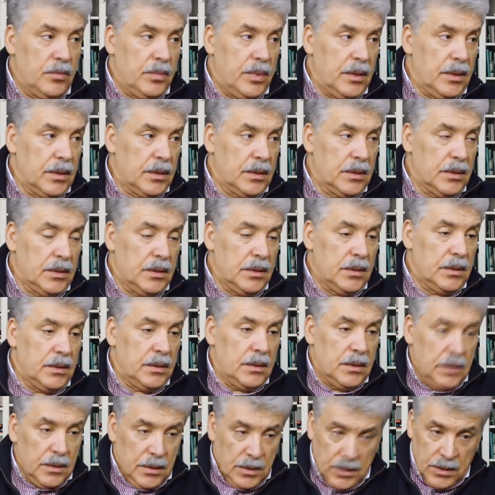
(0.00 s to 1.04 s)
упадок
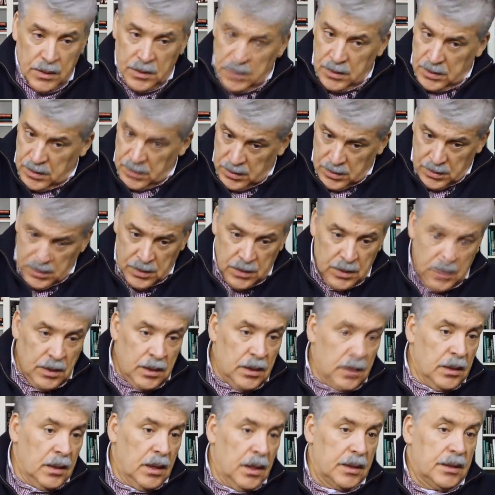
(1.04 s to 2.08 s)
и
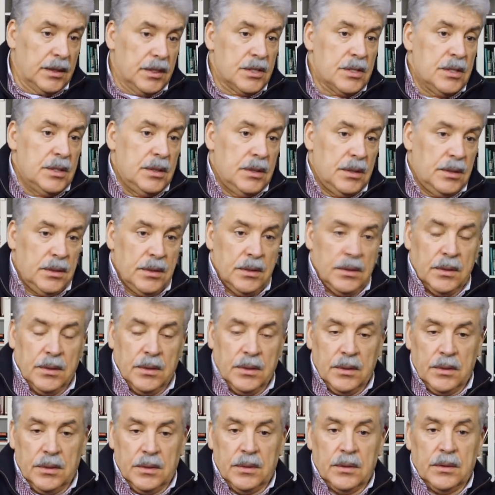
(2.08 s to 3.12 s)
отошли
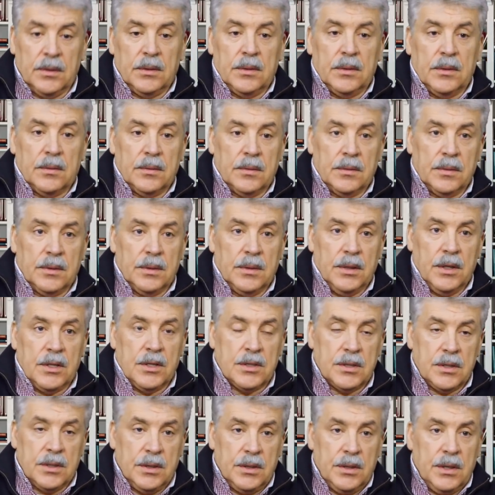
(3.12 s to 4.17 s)
э,
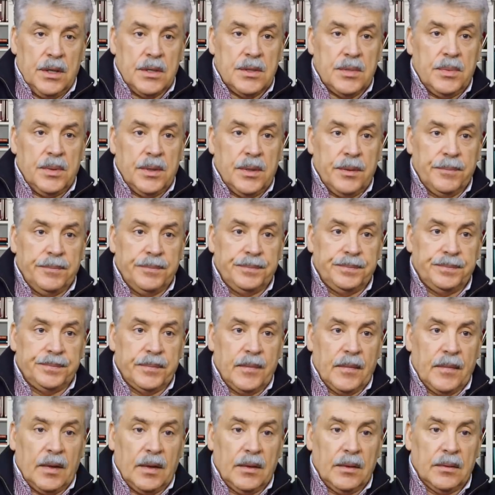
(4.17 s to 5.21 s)
греческой диаспоре.
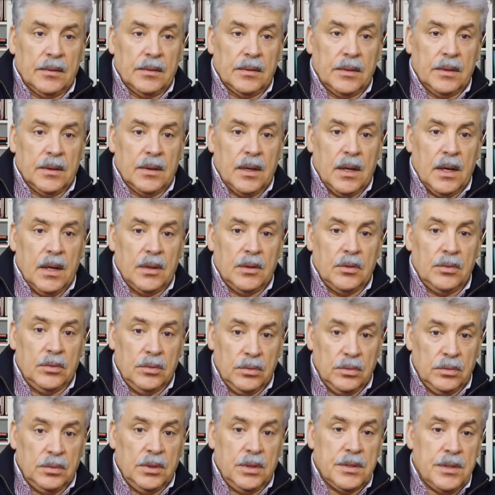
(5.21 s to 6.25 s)

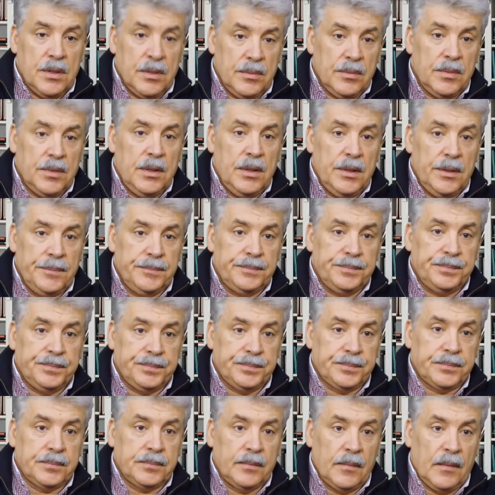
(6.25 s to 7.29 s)
Но на самом деле
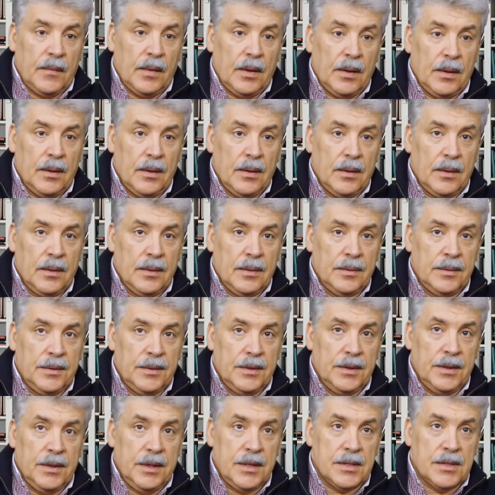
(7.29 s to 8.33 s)

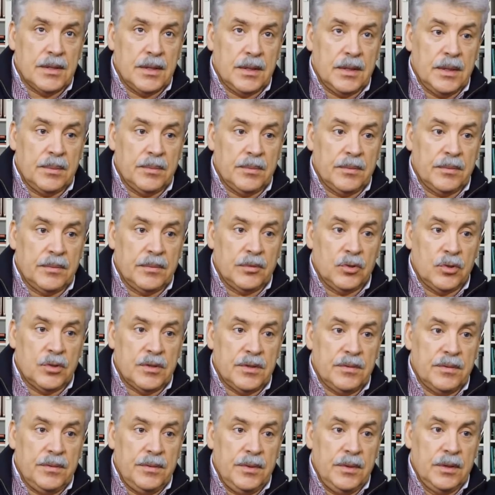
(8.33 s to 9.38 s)
интересно там, то
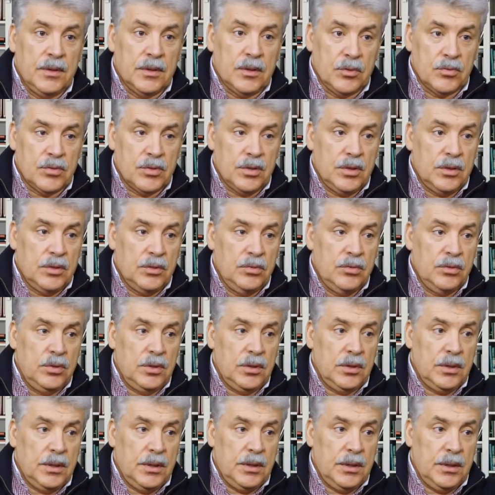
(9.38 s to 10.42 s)
есть видно русский
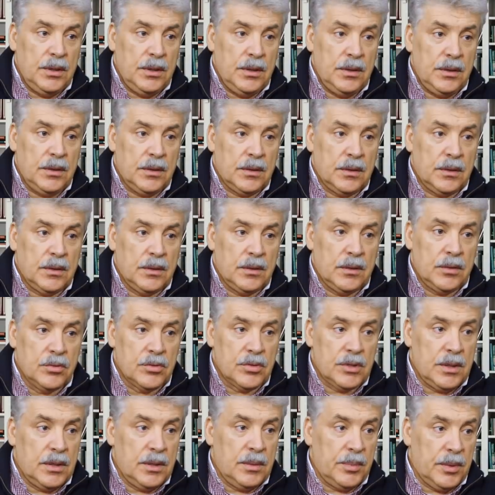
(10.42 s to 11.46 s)
дух и
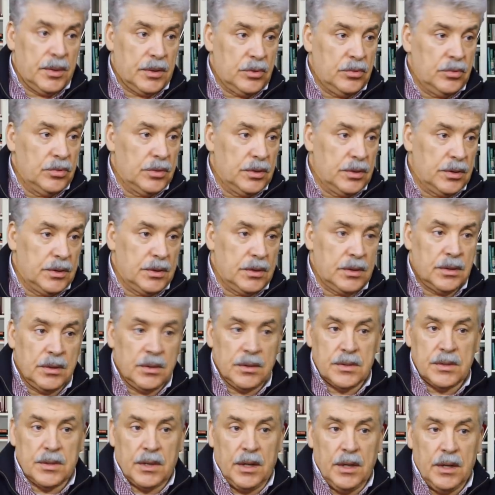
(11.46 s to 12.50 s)
русские подходы к
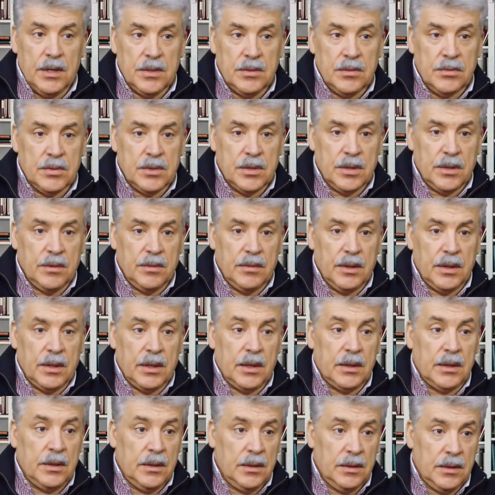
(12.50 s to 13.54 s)
строительству церкви,
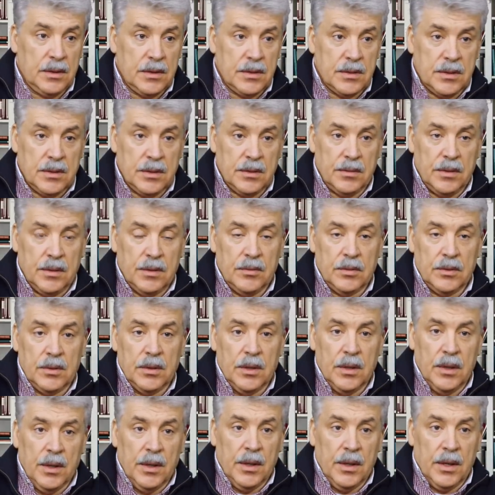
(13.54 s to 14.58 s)
к отделке церкви. И вот
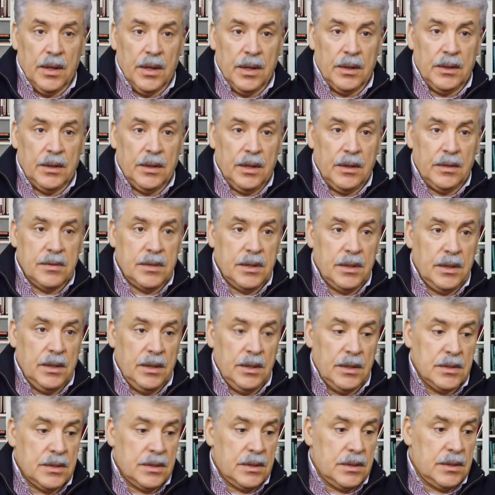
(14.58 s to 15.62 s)
Андреевские и
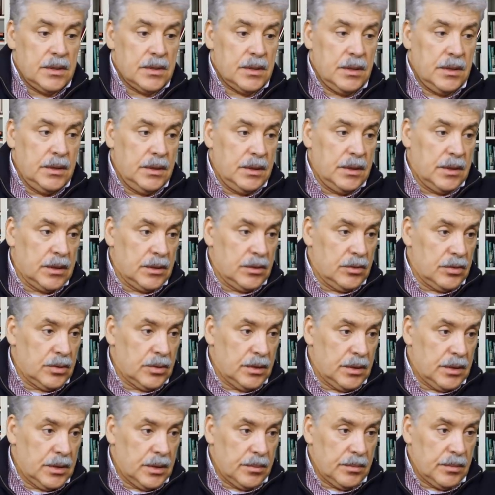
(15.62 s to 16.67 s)
Линские скиты,
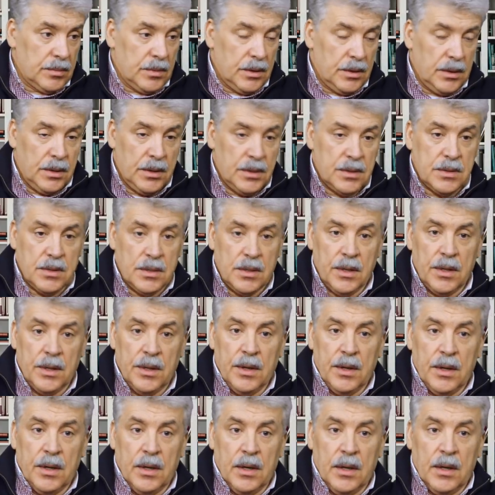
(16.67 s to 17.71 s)
которые там есть,
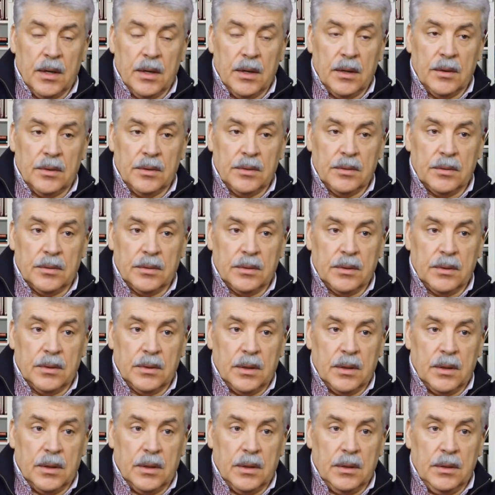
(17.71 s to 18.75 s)
вот,
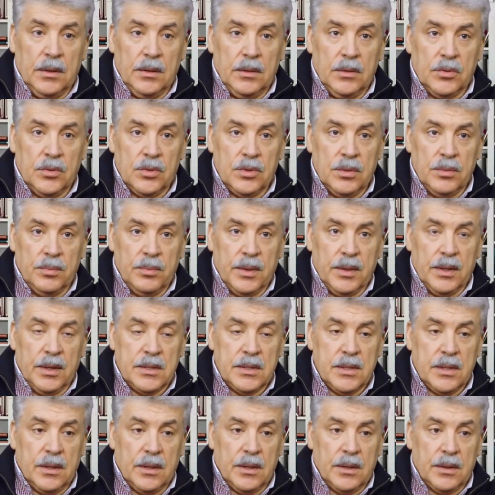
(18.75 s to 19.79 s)
они очень
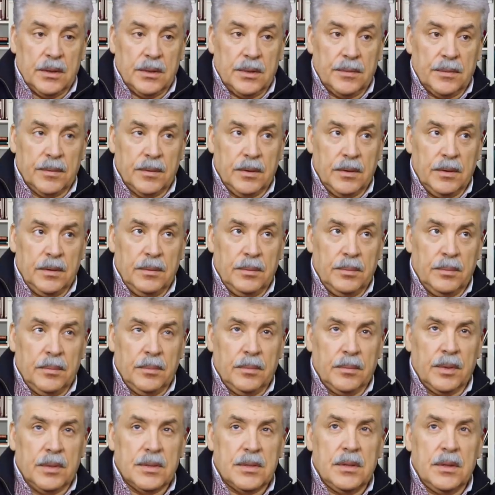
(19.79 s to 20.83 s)
показательны. И
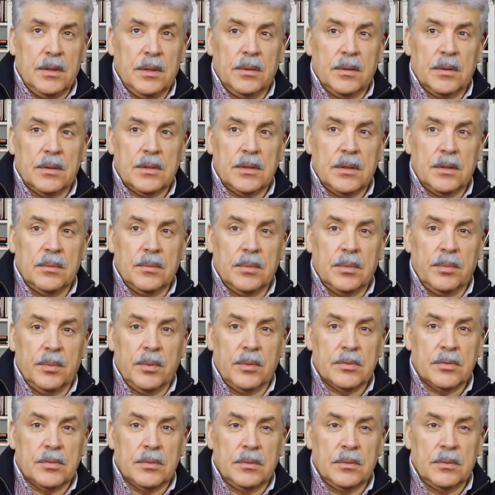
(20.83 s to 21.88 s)
последний, кстати, был,
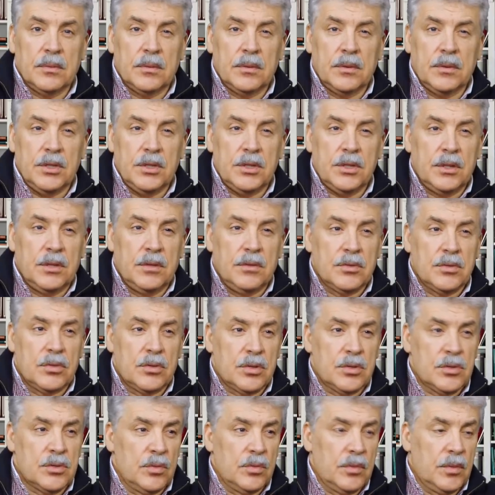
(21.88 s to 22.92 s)
в
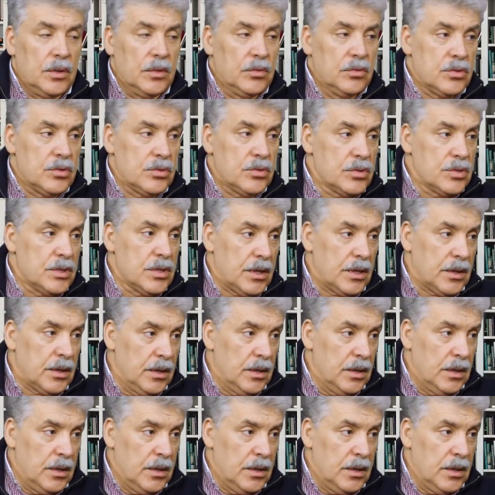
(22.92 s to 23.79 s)
1906 году еще царь